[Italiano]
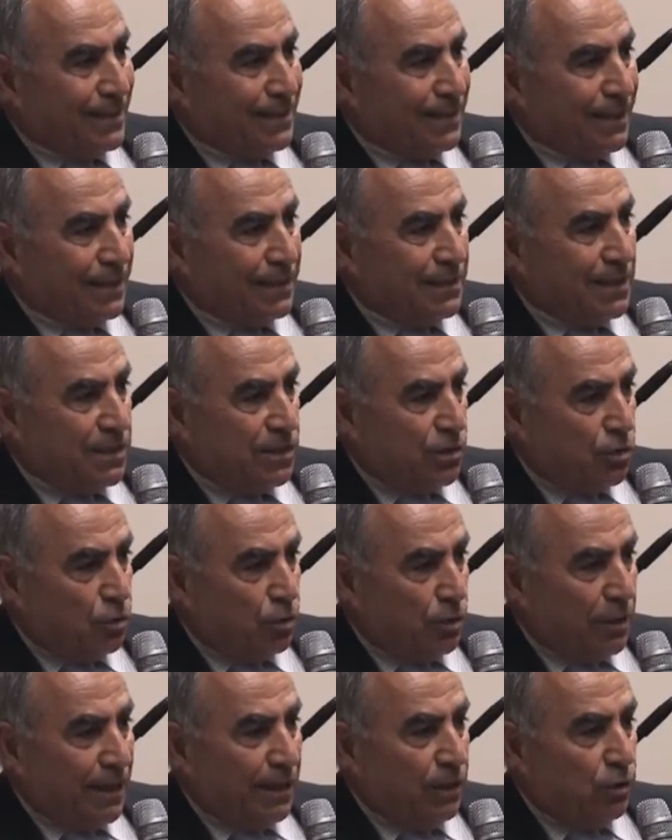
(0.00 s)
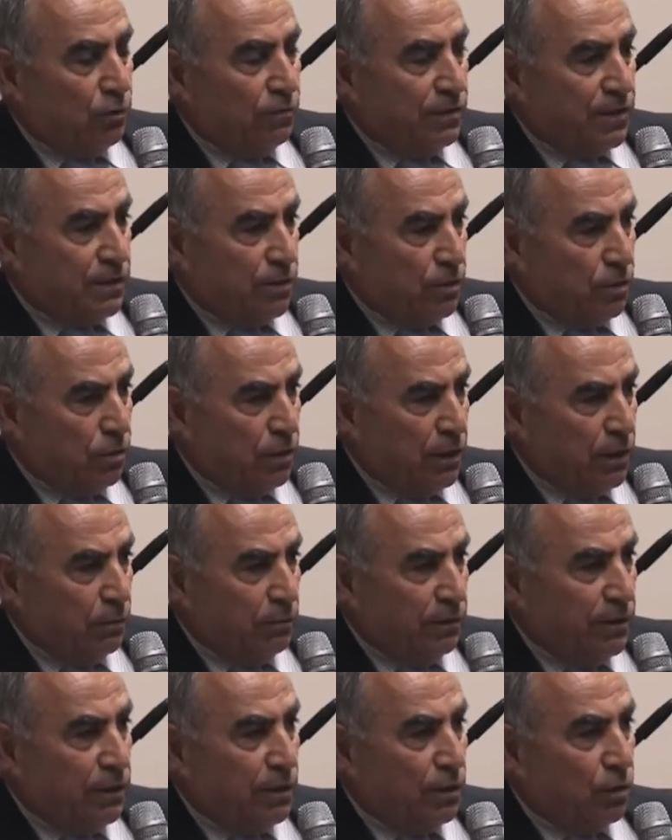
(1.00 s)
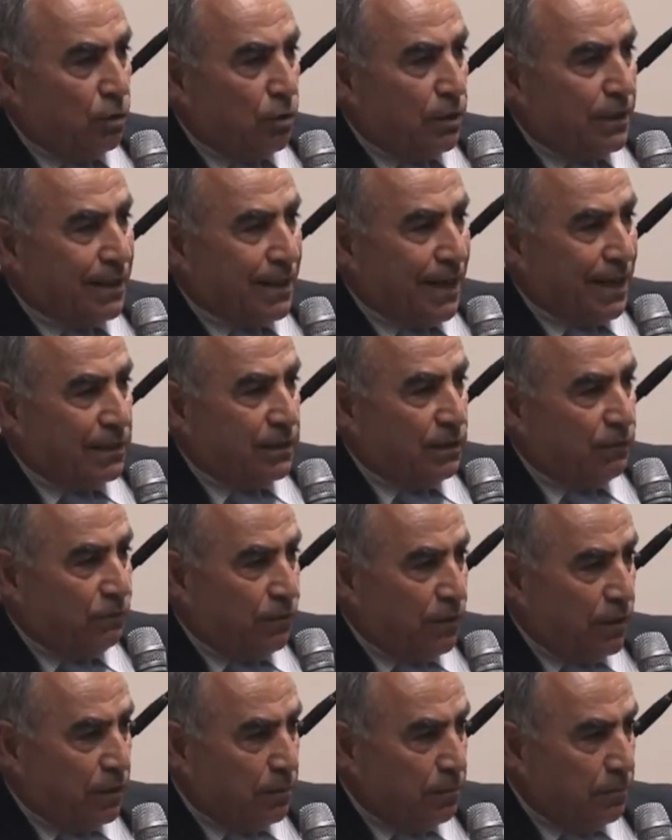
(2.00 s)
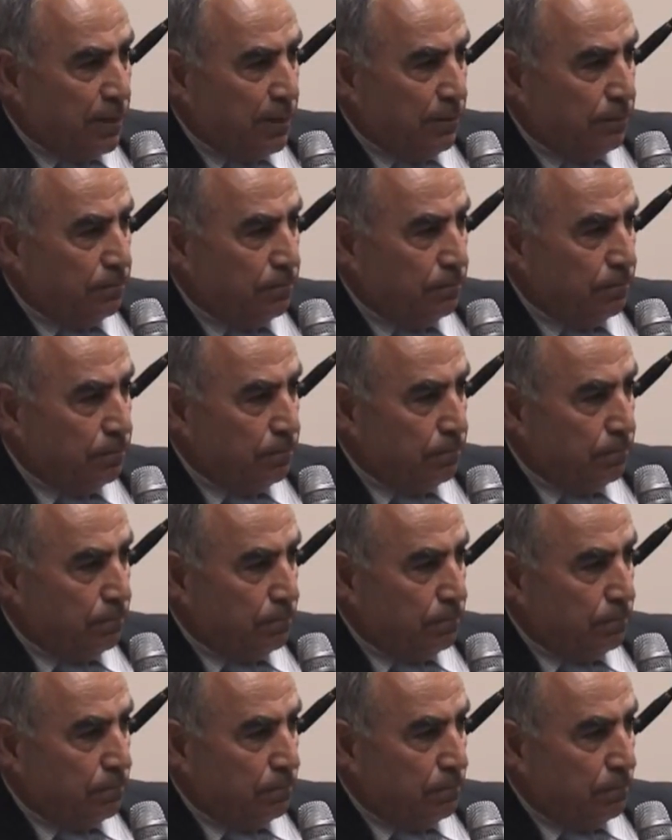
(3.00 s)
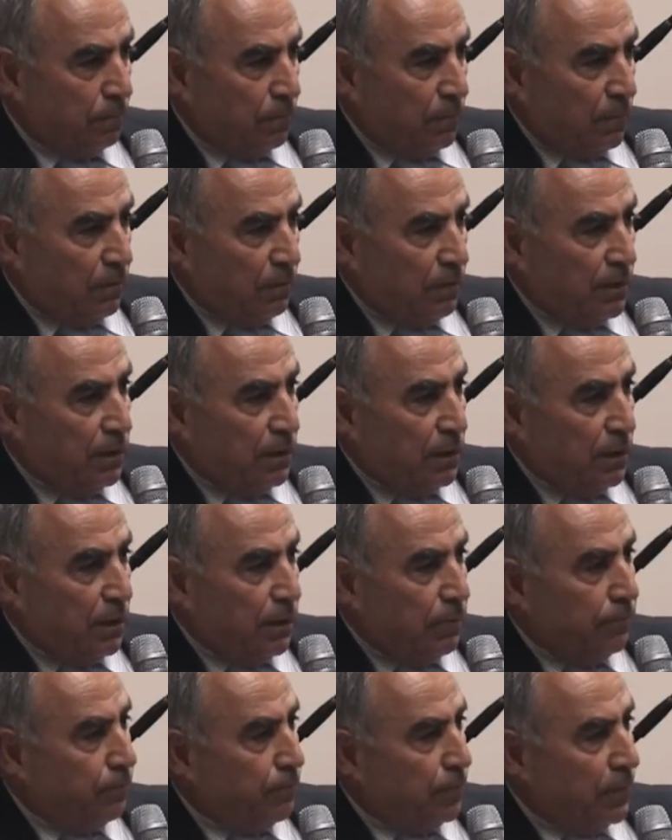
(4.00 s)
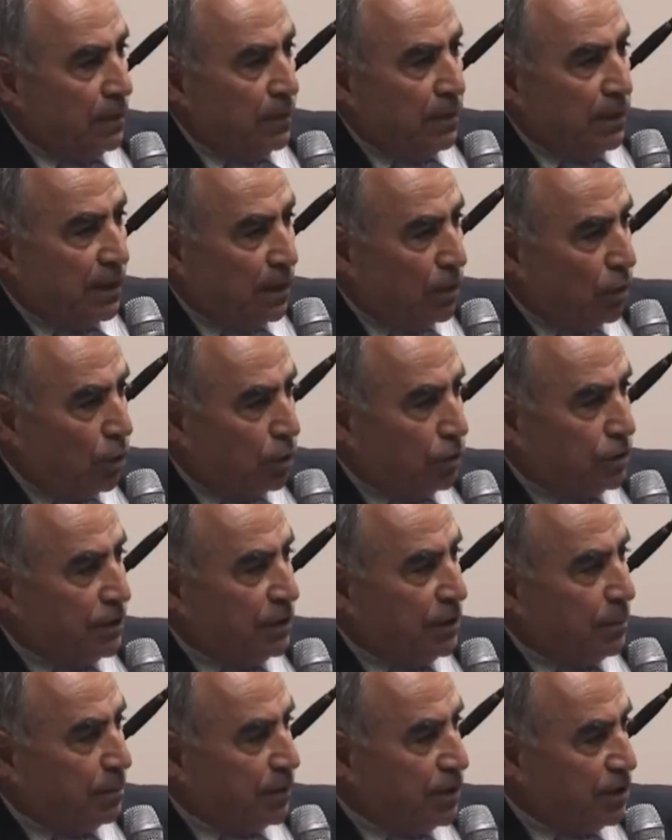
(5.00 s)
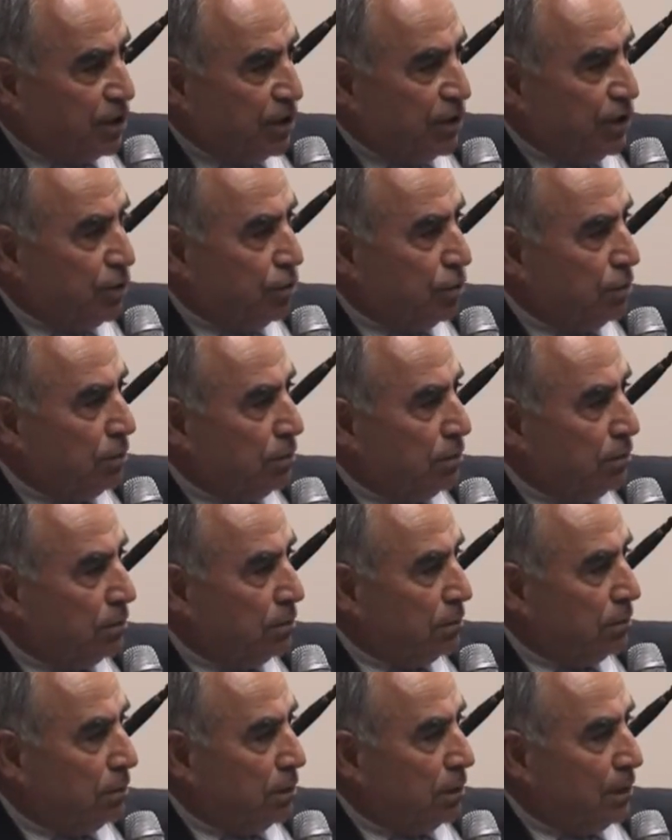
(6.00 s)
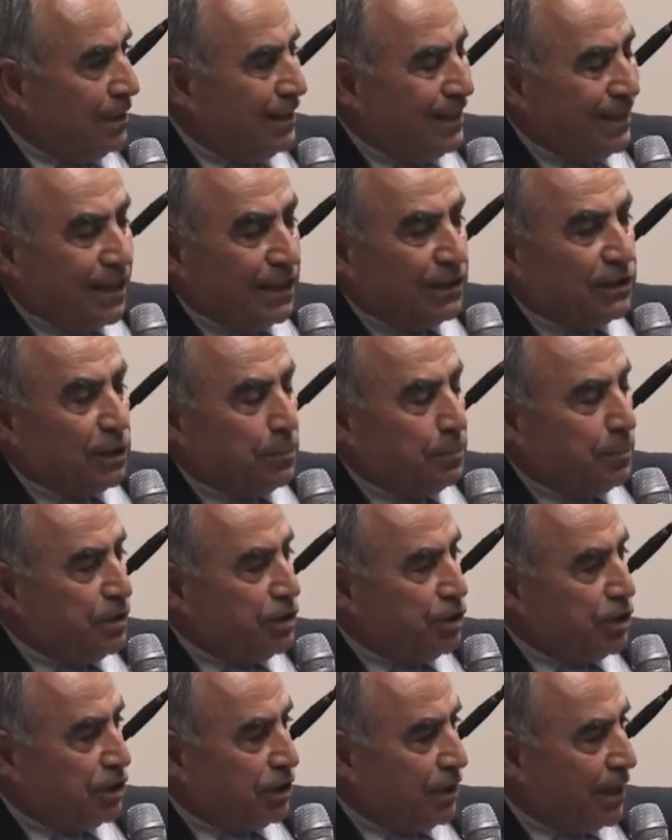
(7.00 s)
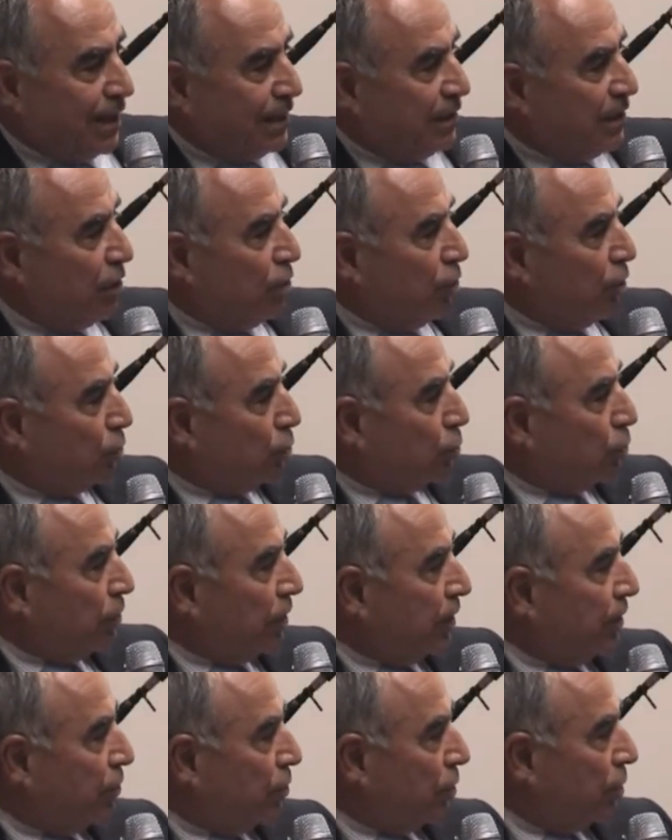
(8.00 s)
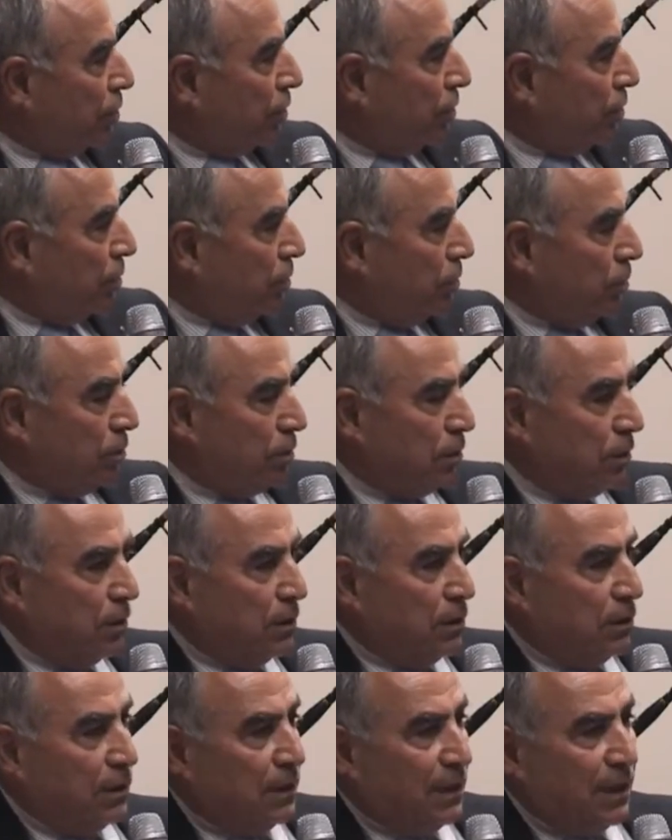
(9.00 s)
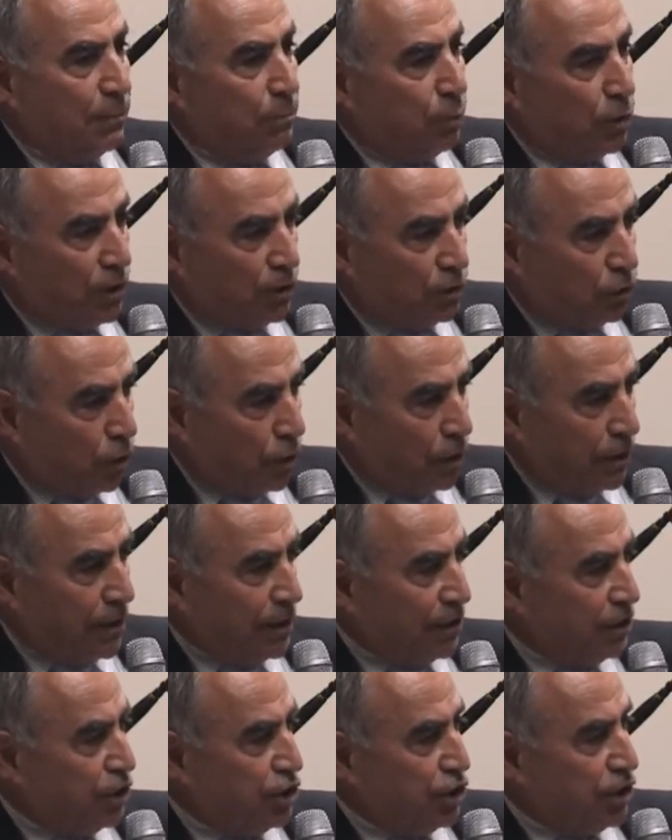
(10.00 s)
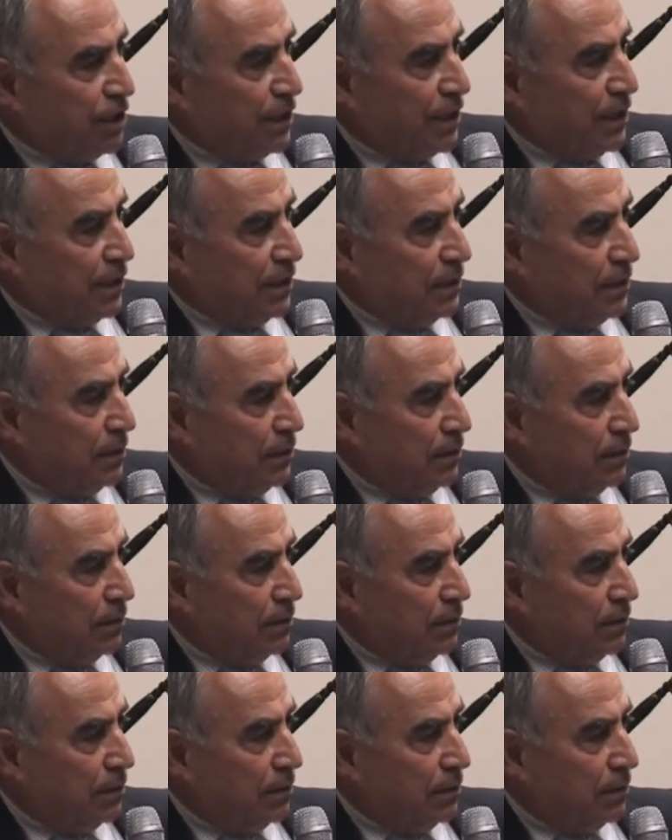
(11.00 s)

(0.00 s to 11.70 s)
tradizione e innovazione, quindi con le grandi firme, quindi negozi di prestigio, la tipicità del nostro territorio, laboratori artigianali,